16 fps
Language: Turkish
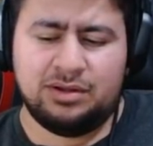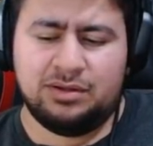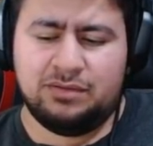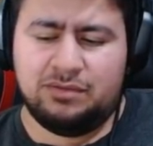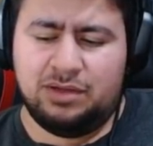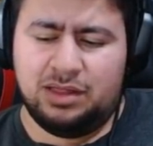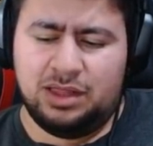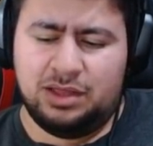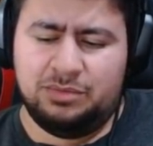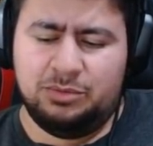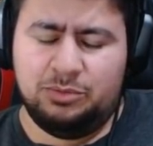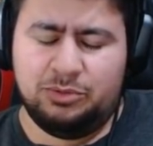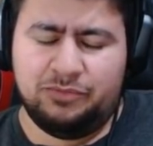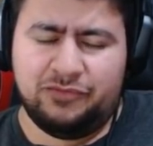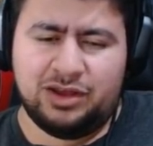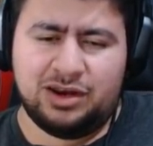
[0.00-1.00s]
Vallahi
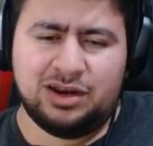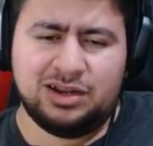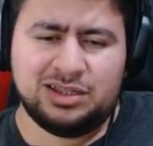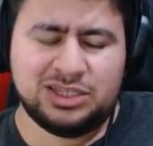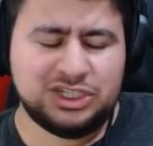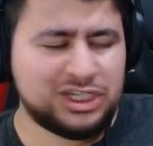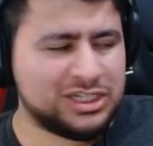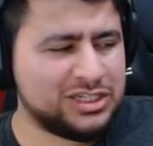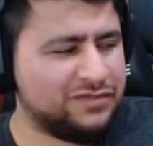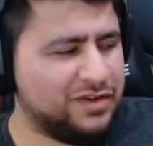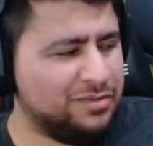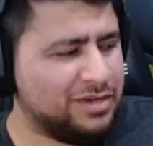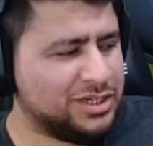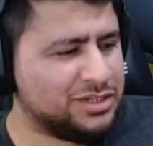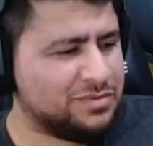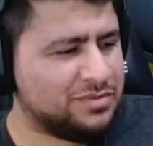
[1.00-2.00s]
bilmiyorum. Ferrari'nin ticaresi var
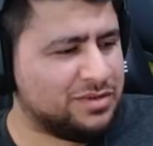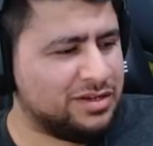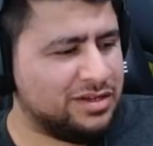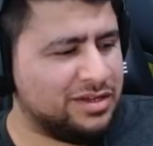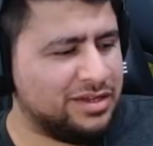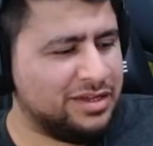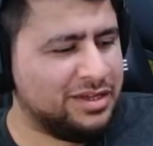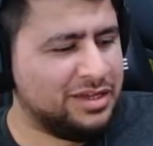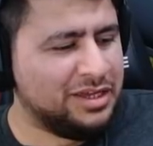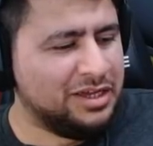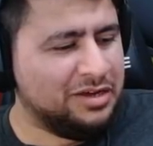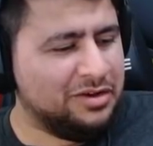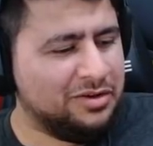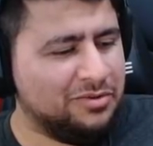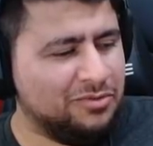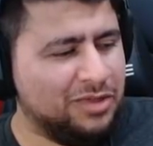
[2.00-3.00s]
mı acaba?
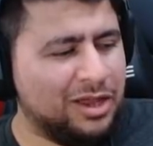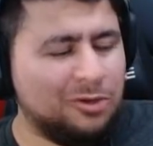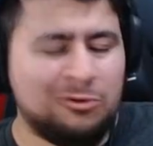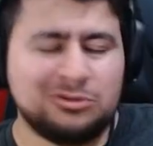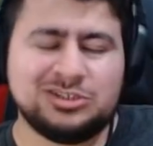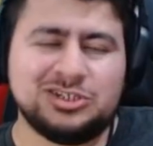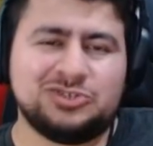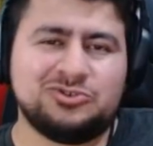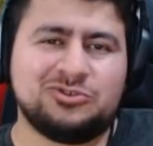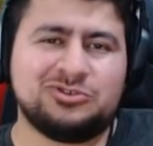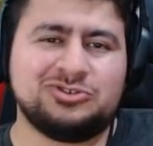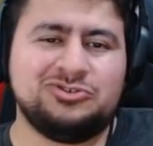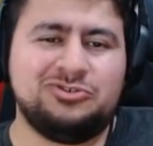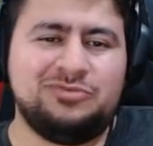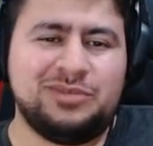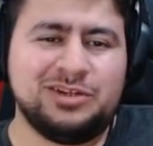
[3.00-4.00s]
Ular olsa çok
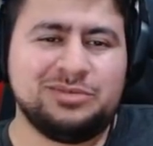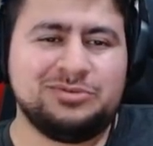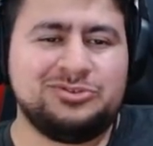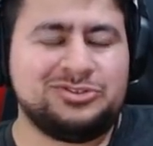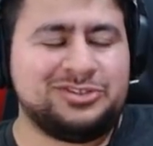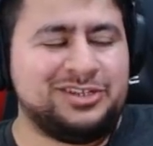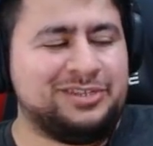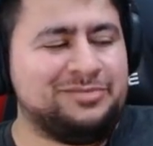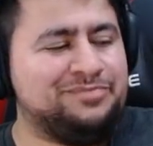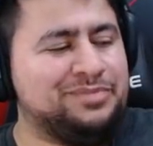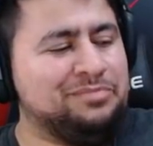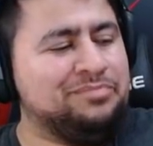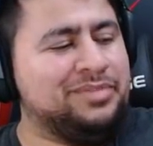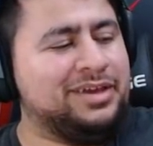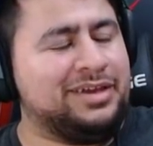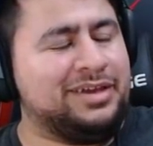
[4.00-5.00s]
güzel olmaz mı? Düşsene
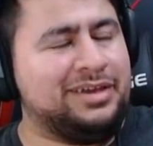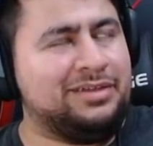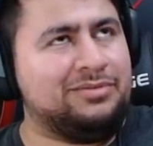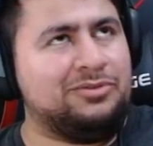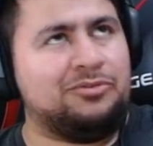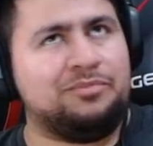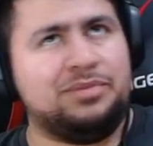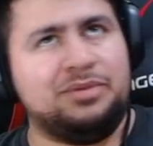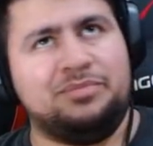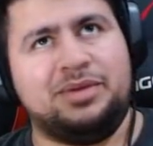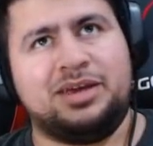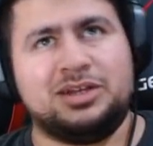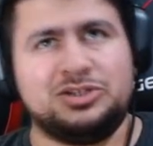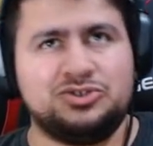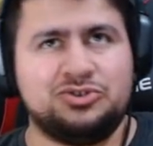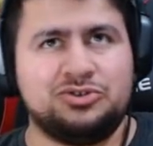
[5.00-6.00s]
1000 beygir yok 1000
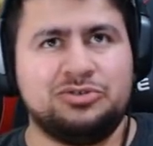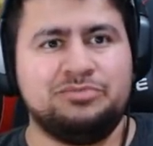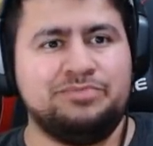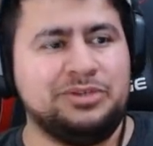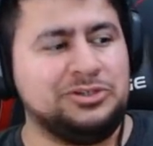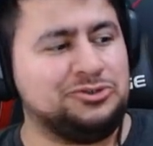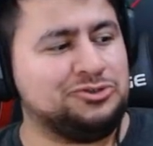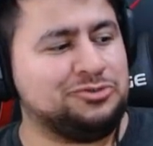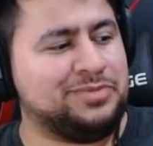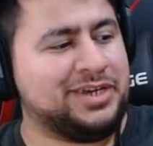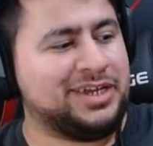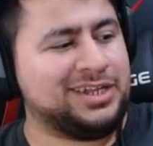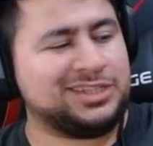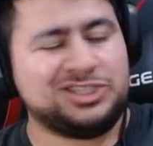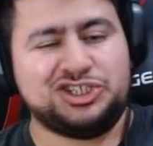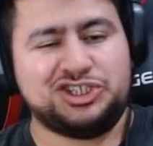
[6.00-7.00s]
beygir çok. 500
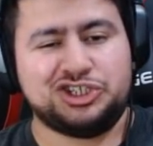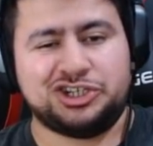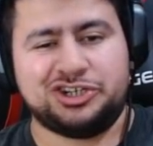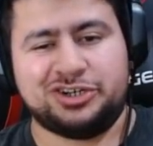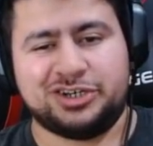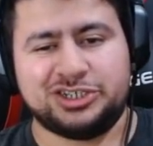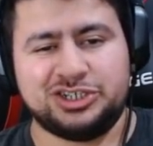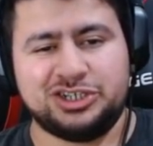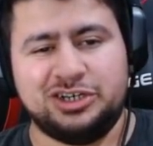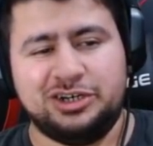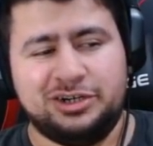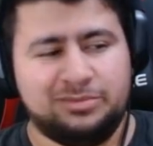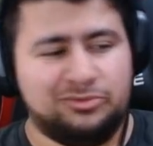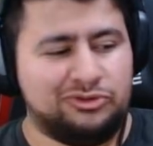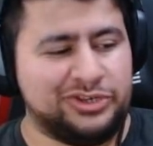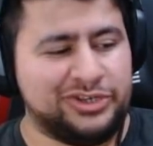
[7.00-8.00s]
beygir ticari araç.
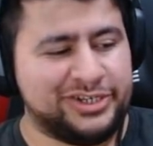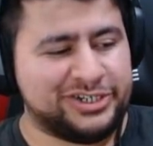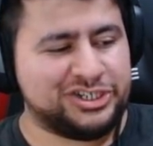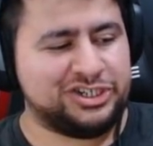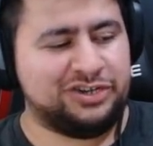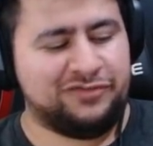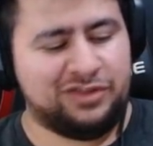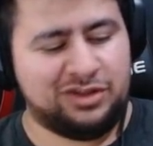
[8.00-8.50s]
Böyle yarışlara falan